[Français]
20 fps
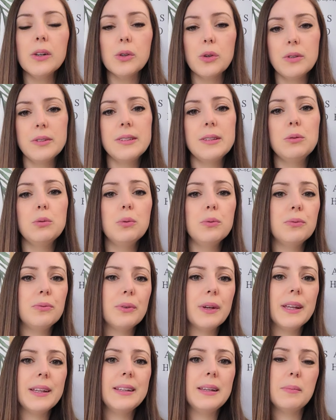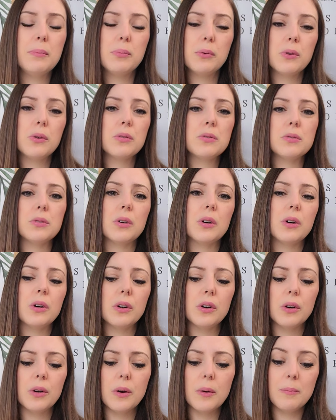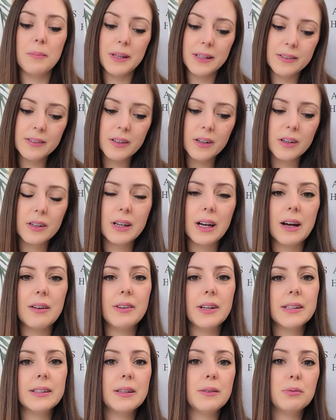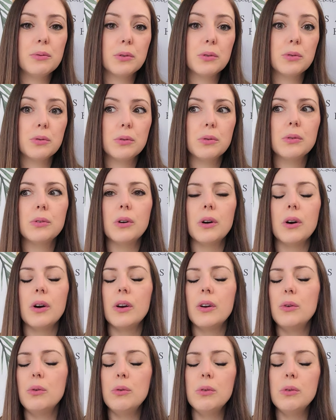que si tu fais des poses euh, médiocres avec des photos euh,